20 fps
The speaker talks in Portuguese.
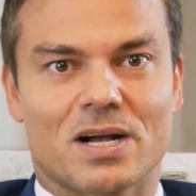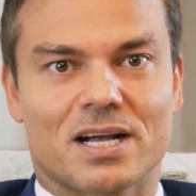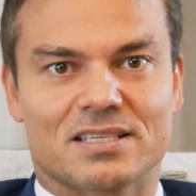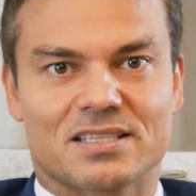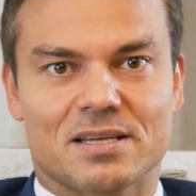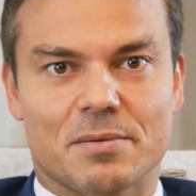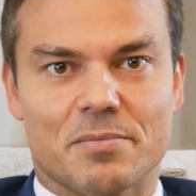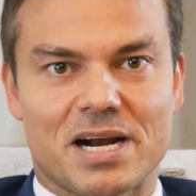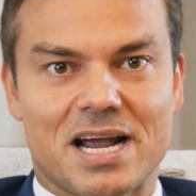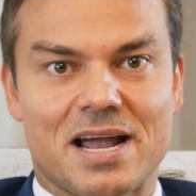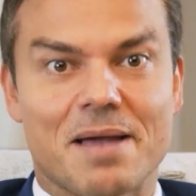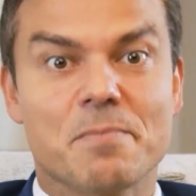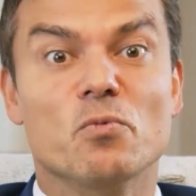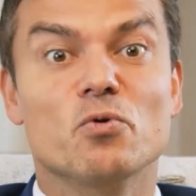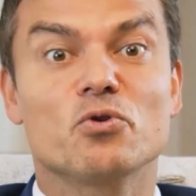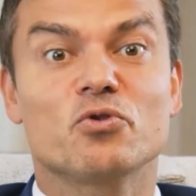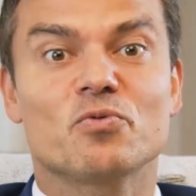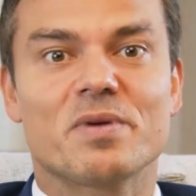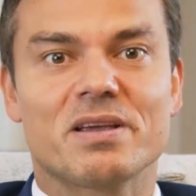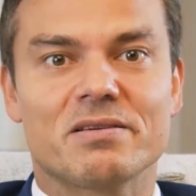o HCBRA é
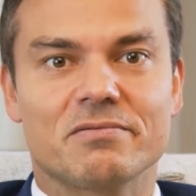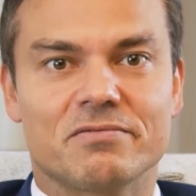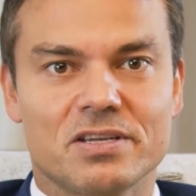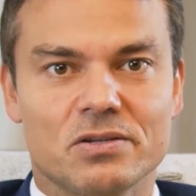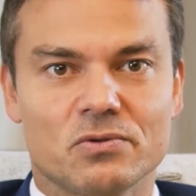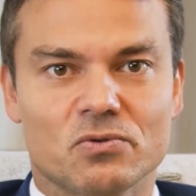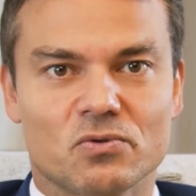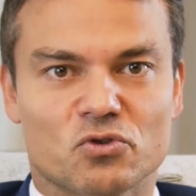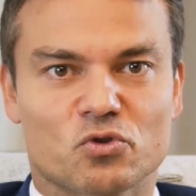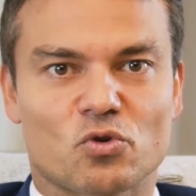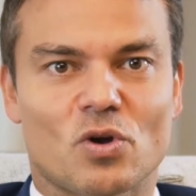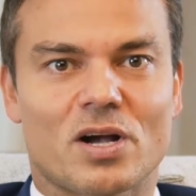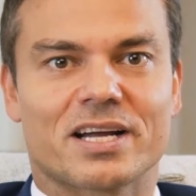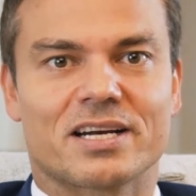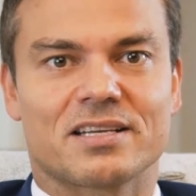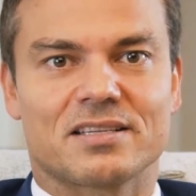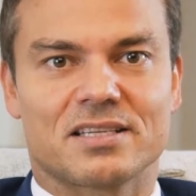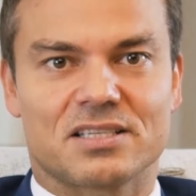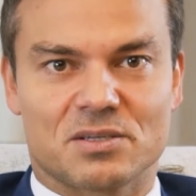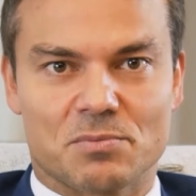muito bem-vindo, só
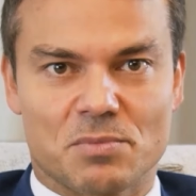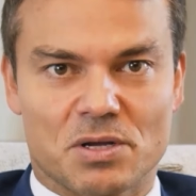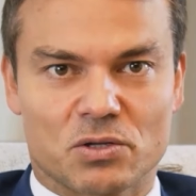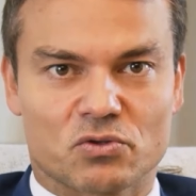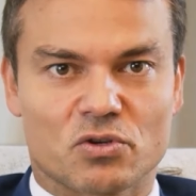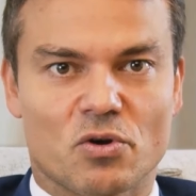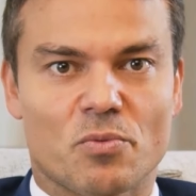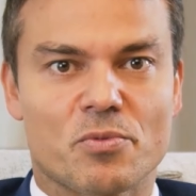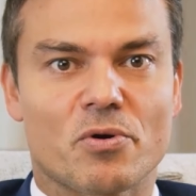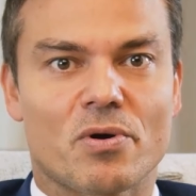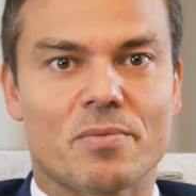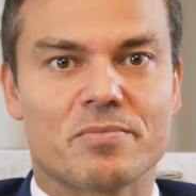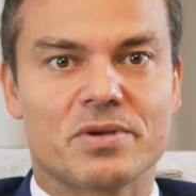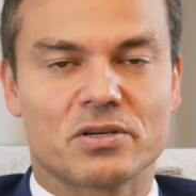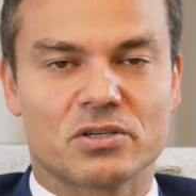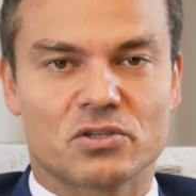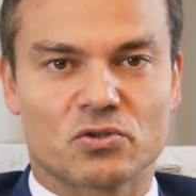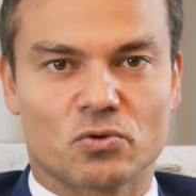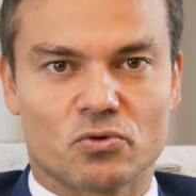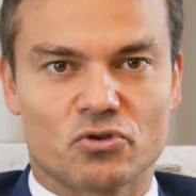agradecimentos ao meu
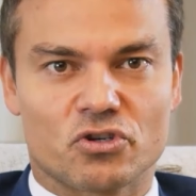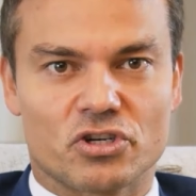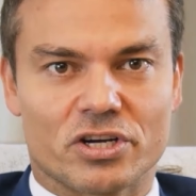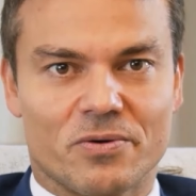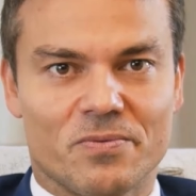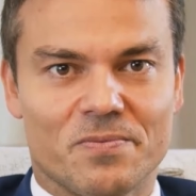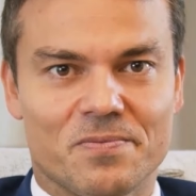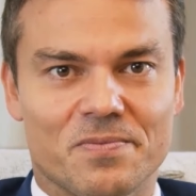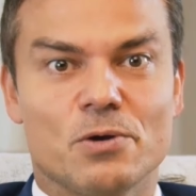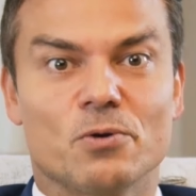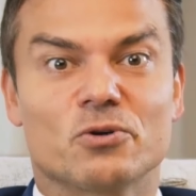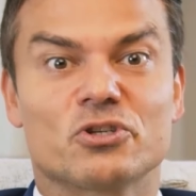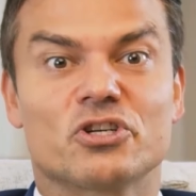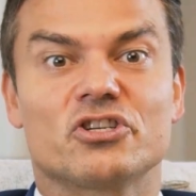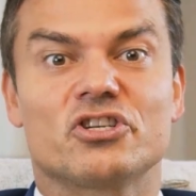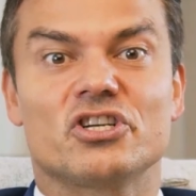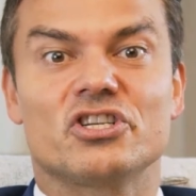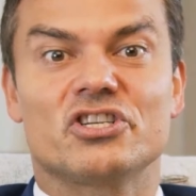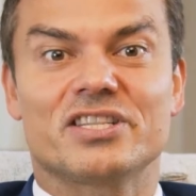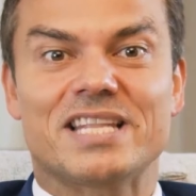amigo e cirurgião, e hoje
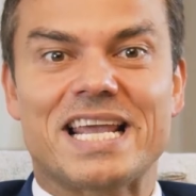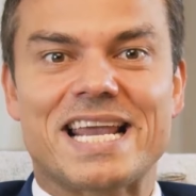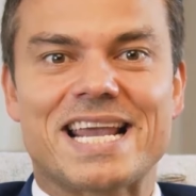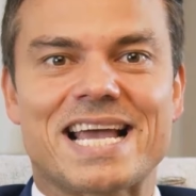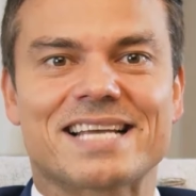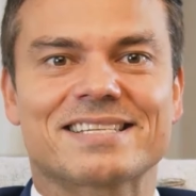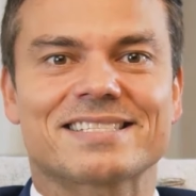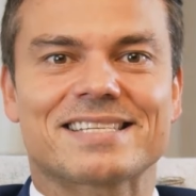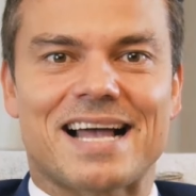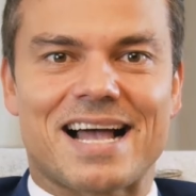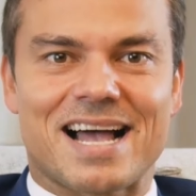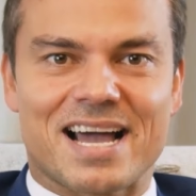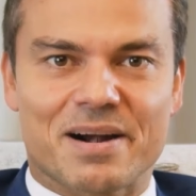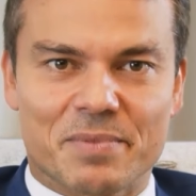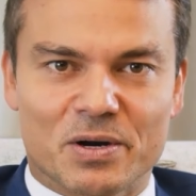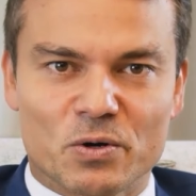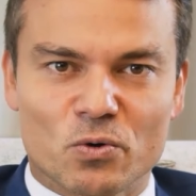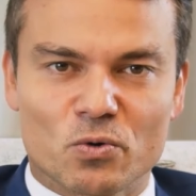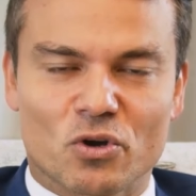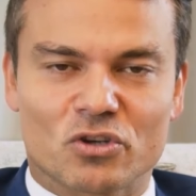a gente tem essa
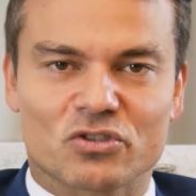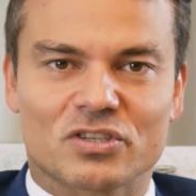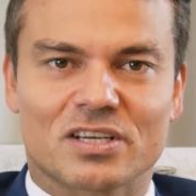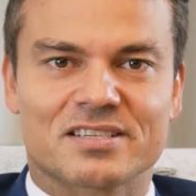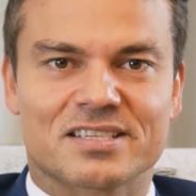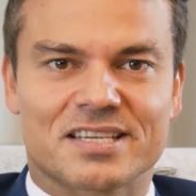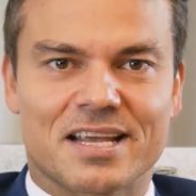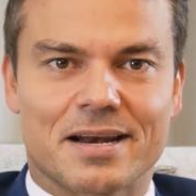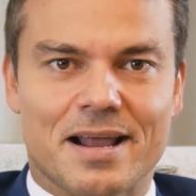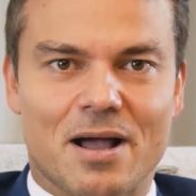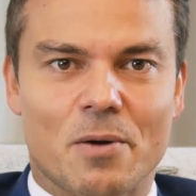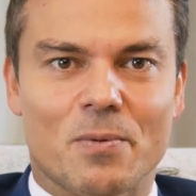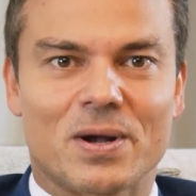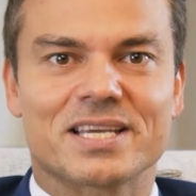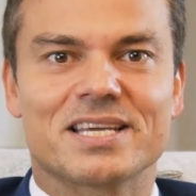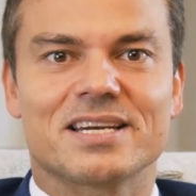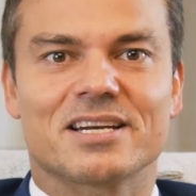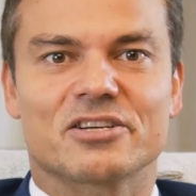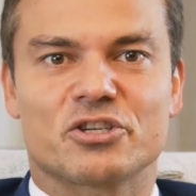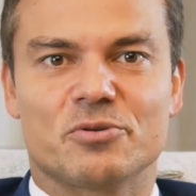arma no nosso arsenal
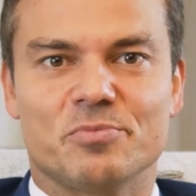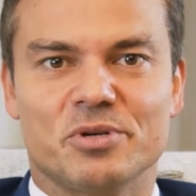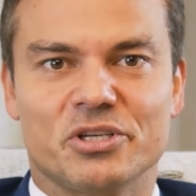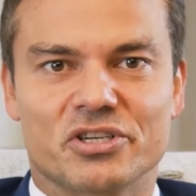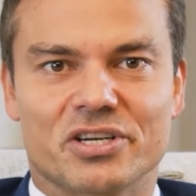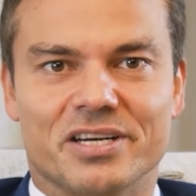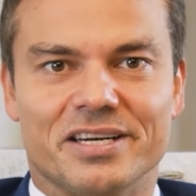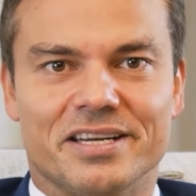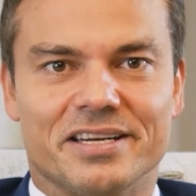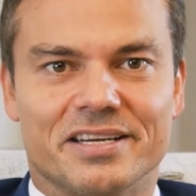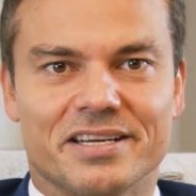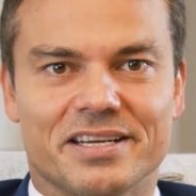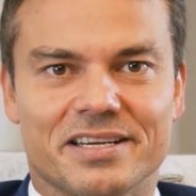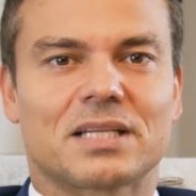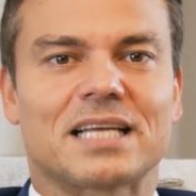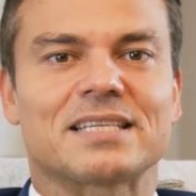aqui na Schmidt Clinic.